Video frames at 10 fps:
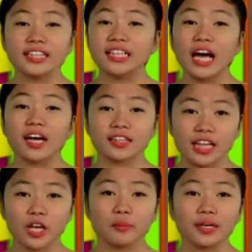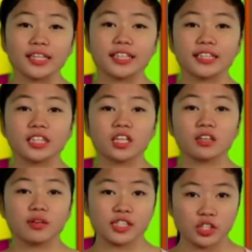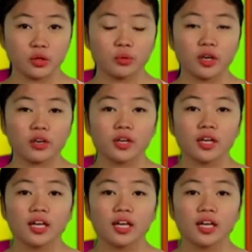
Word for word: hindi agad tayo makikita ng rescuer.